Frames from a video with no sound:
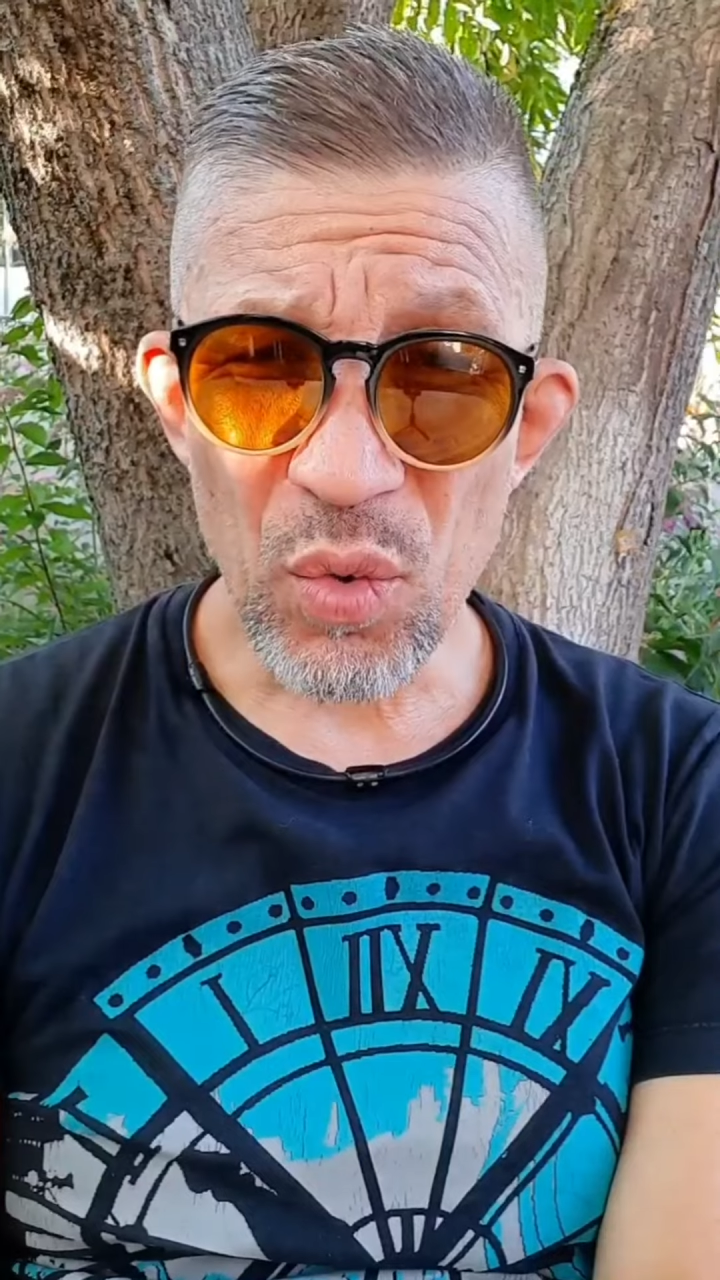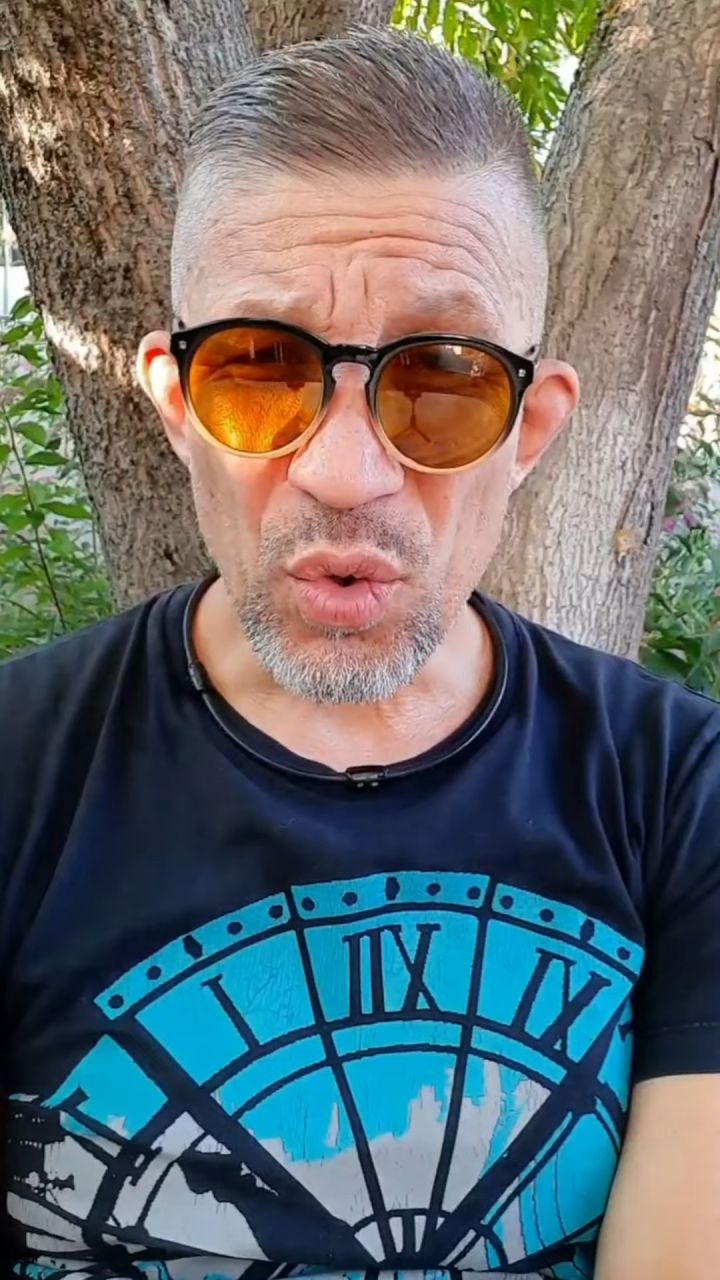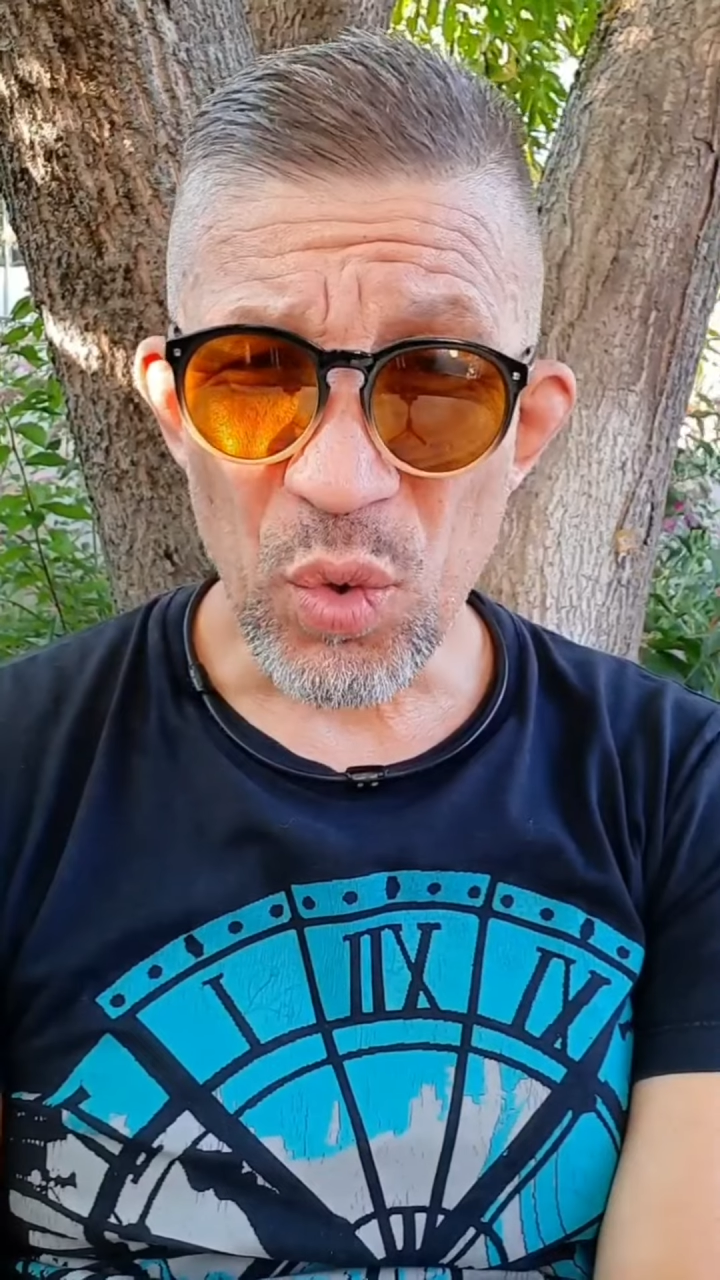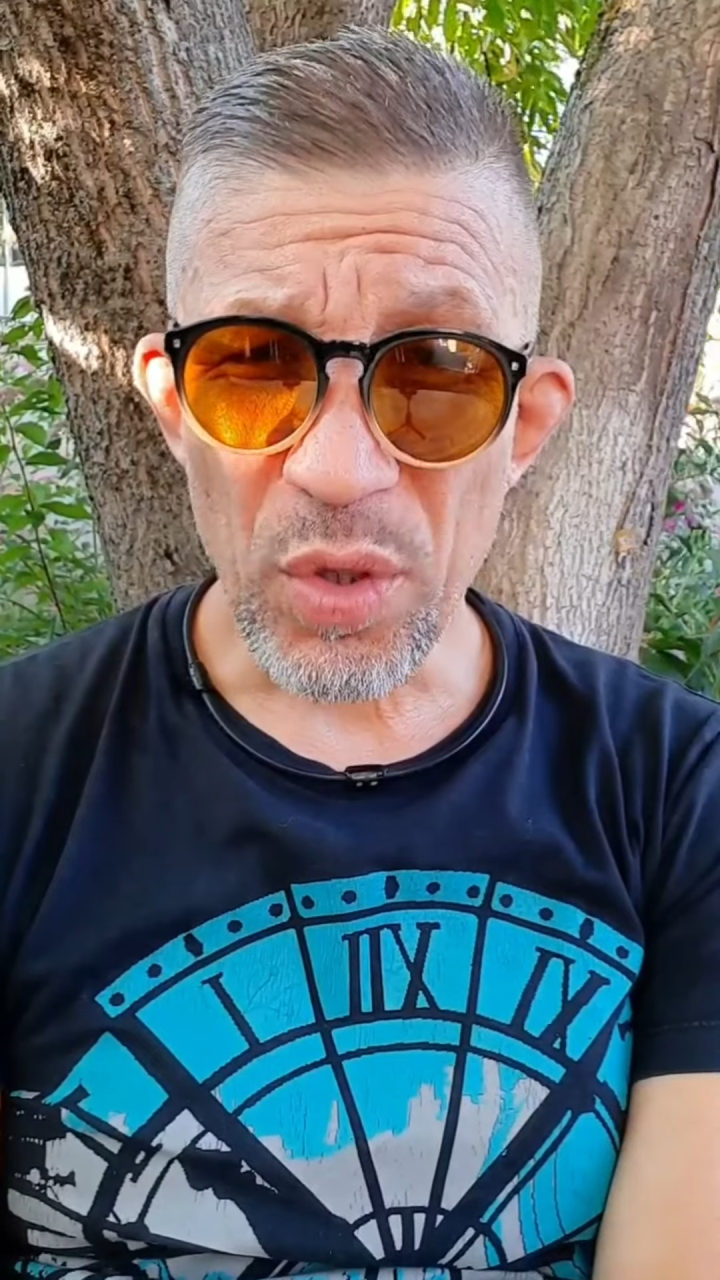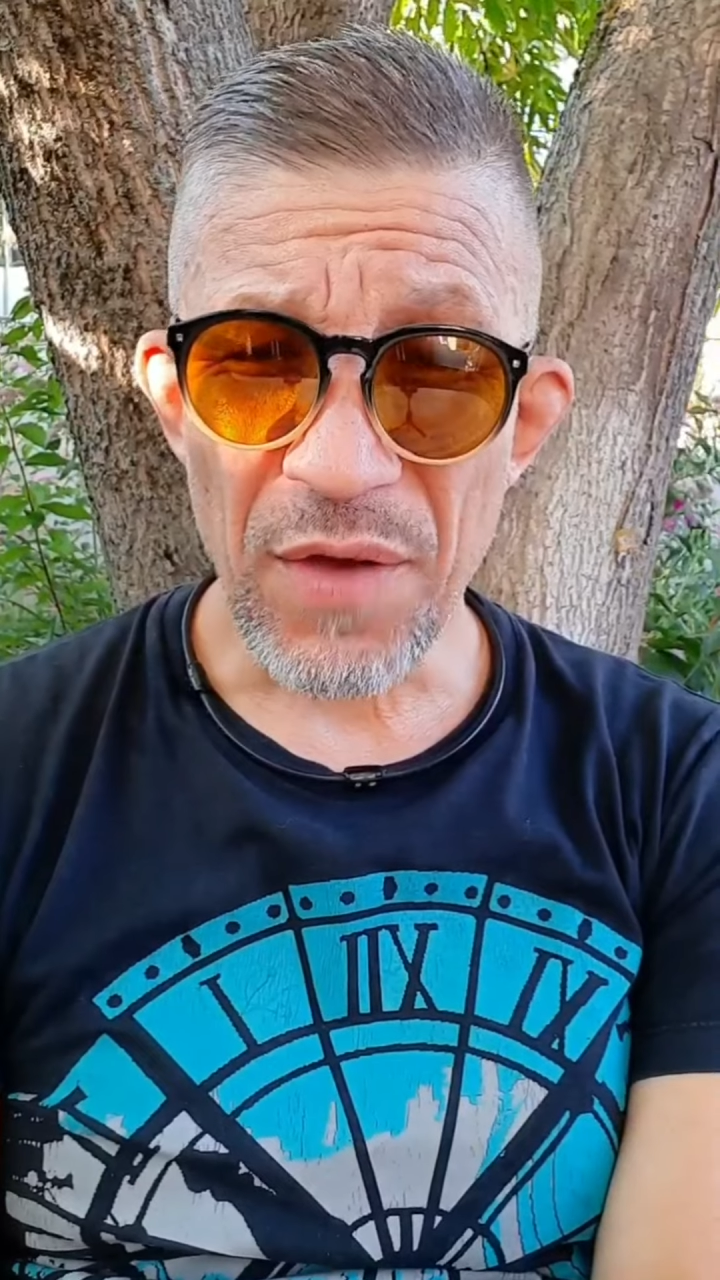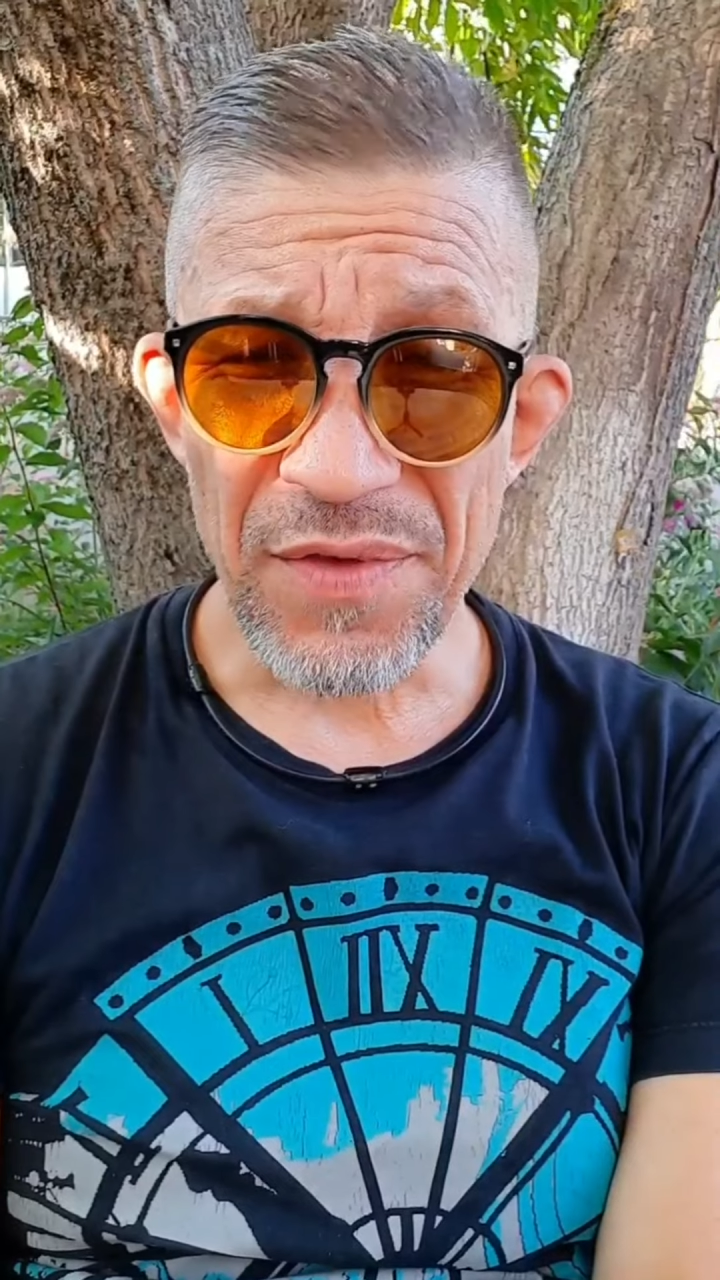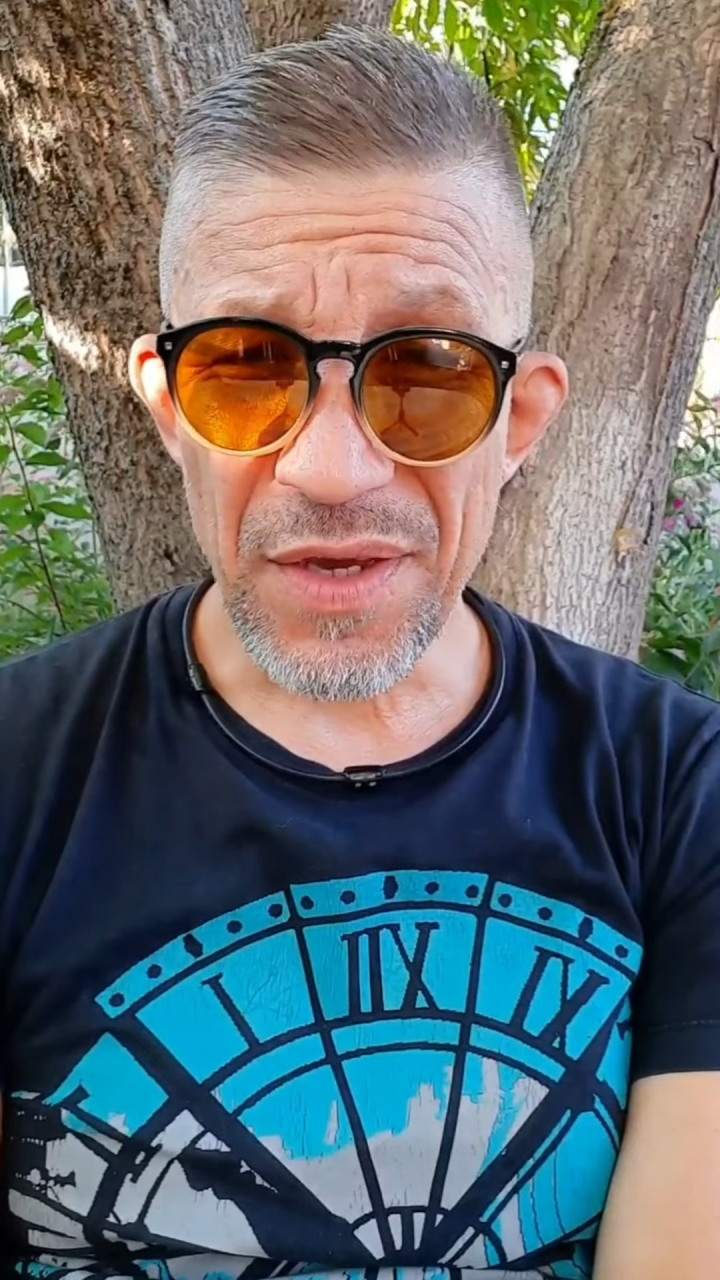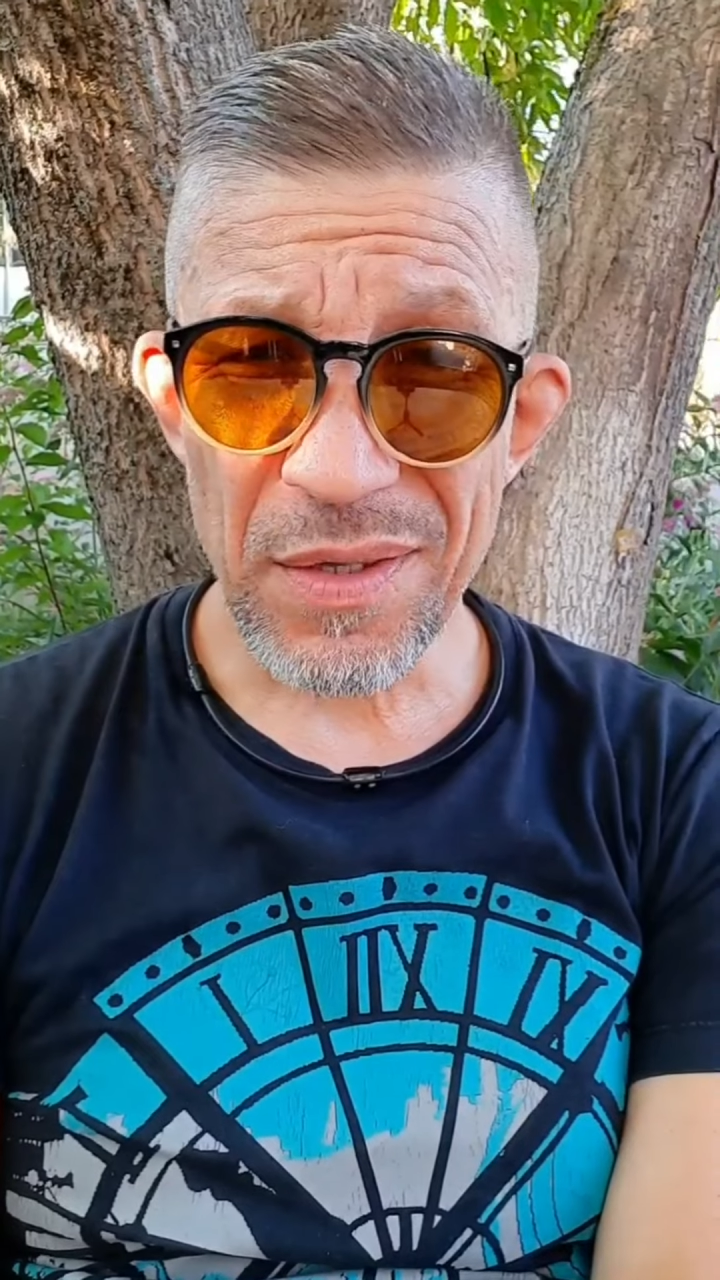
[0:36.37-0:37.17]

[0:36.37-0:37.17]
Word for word: только в тех